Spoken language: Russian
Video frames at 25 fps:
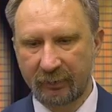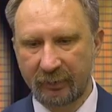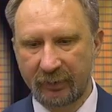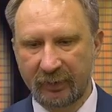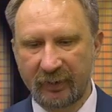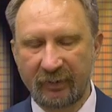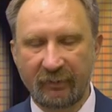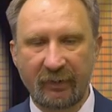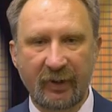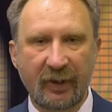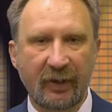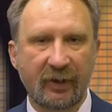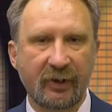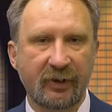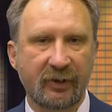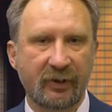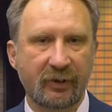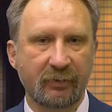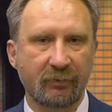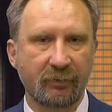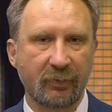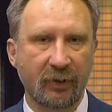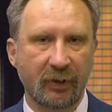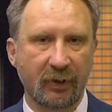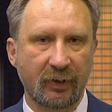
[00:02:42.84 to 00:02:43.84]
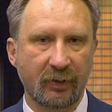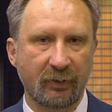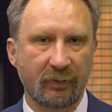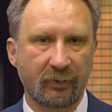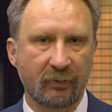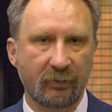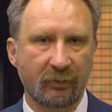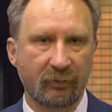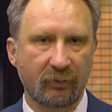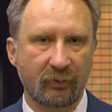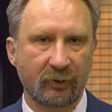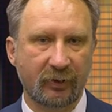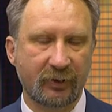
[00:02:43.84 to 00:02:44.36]
Договорились мы
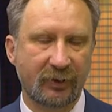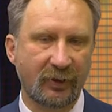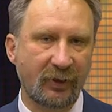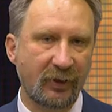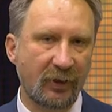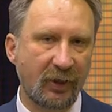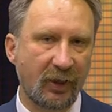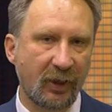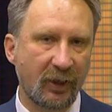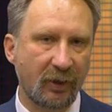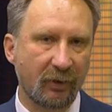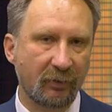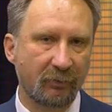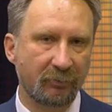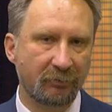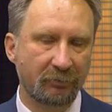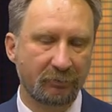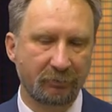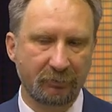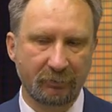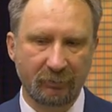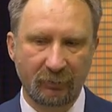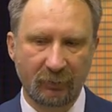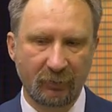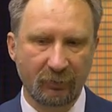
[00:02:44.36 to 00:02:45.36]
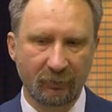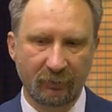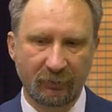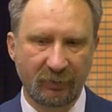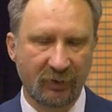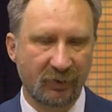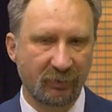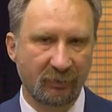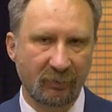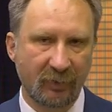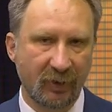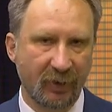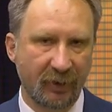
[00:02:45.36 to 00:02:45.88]
о цене, ну,
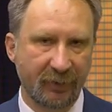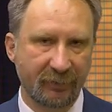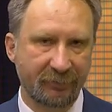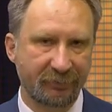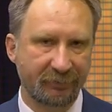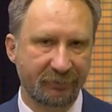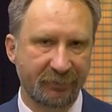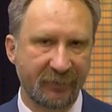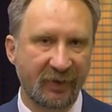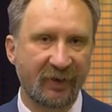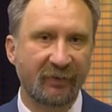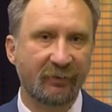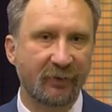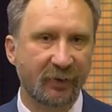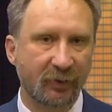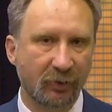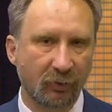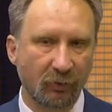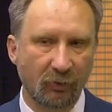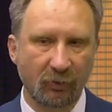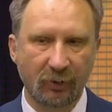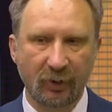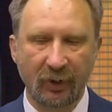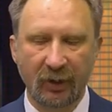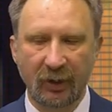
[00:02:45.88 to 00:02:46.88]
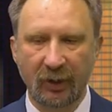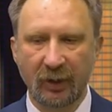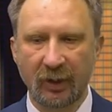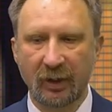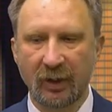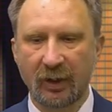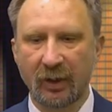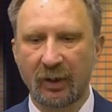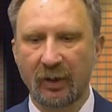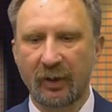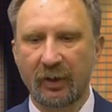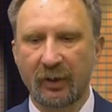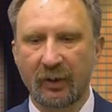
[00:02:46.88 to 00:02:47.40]
весьма невысокой
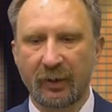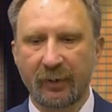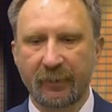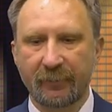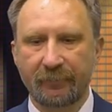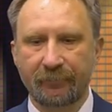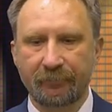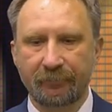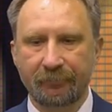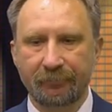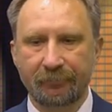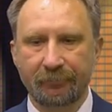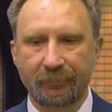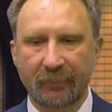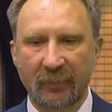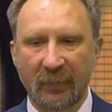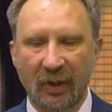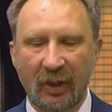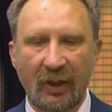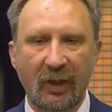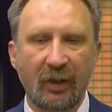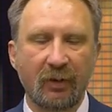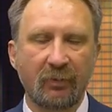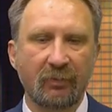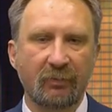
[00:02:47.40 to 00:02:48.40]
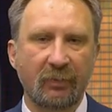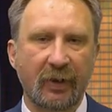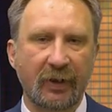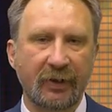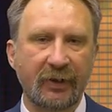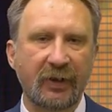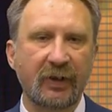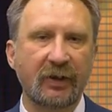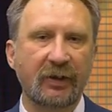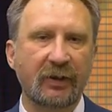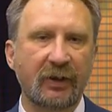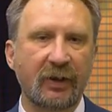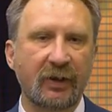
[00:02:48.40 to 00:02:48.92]
и
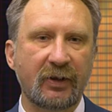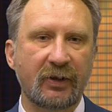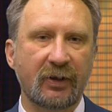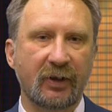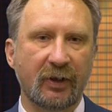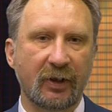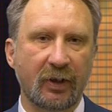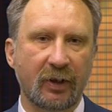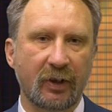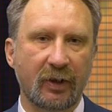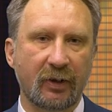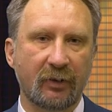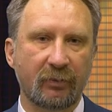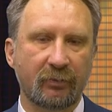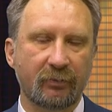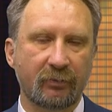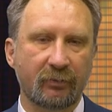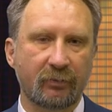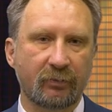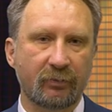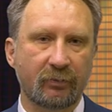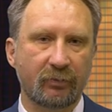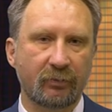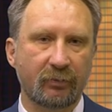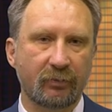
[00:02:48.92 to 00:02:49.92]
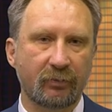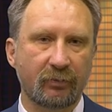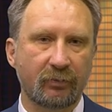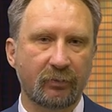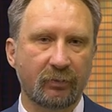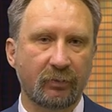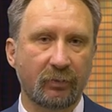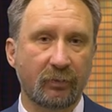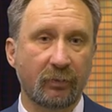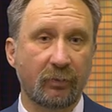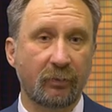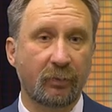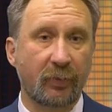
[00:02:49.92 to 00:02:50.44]
монеты эти я
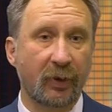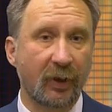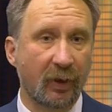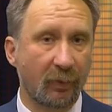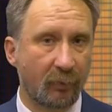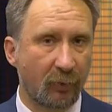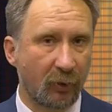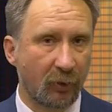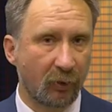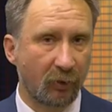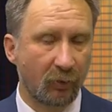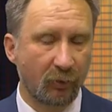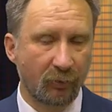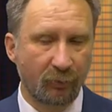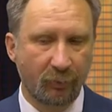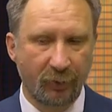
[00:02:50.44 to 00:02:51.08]
приобрел.